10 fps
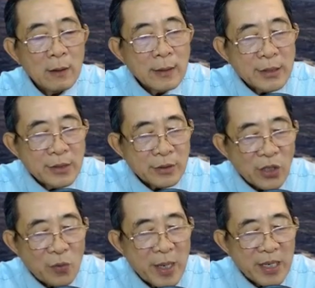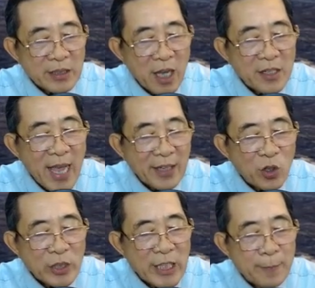Dương Tử My thở dài
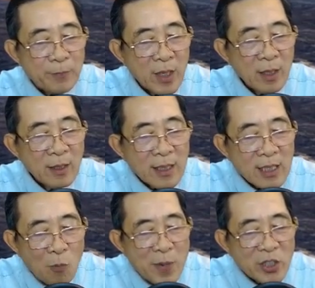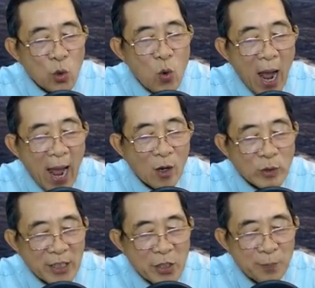nói tiếp. Không biết chú Hạ có
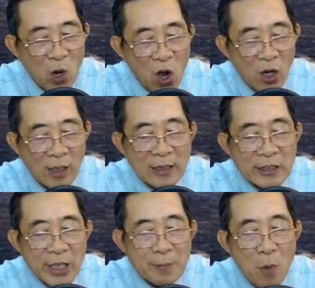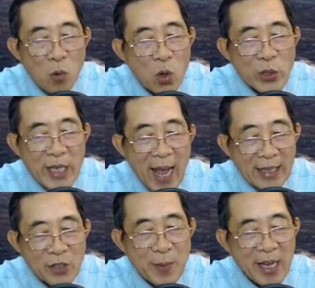thể giúp con tìm một ngôi nhà
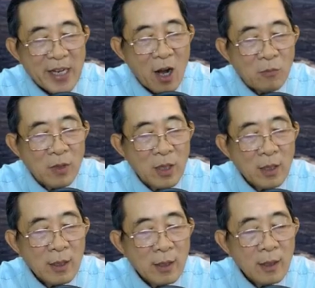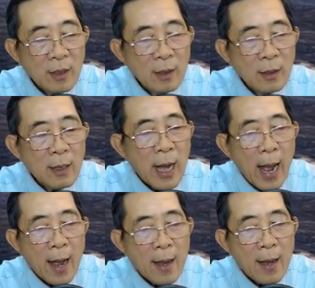như vậy không?
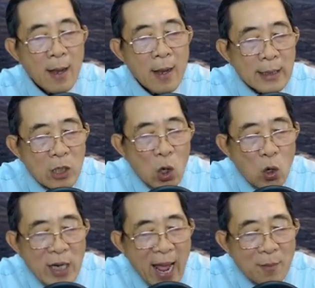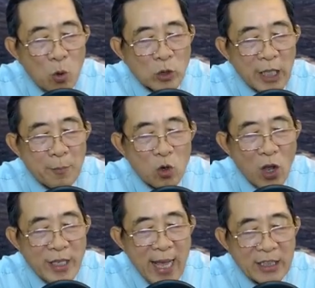Hả? Con đang muốn tìm một loại
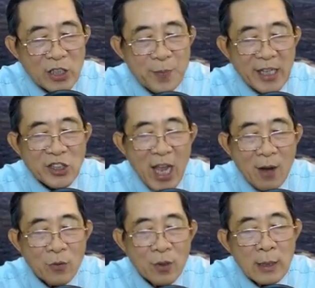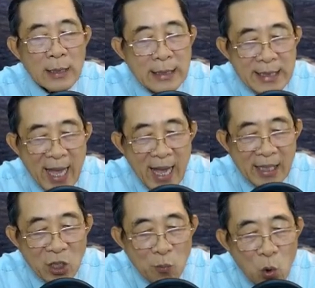nhà như vậy sao? Nhà
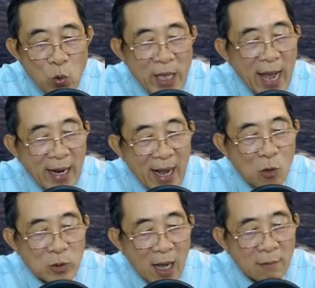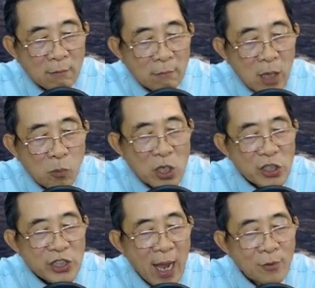trong khu nhà cao tầng không được
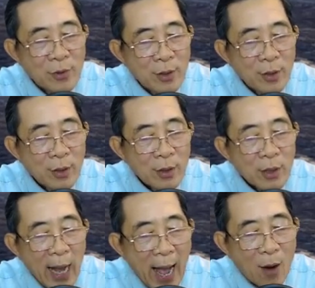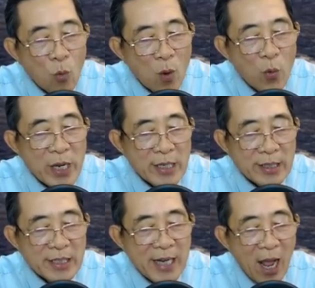sao? Hạ Quốc Quy
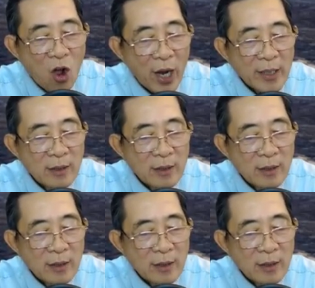kinh ngạc hỏi.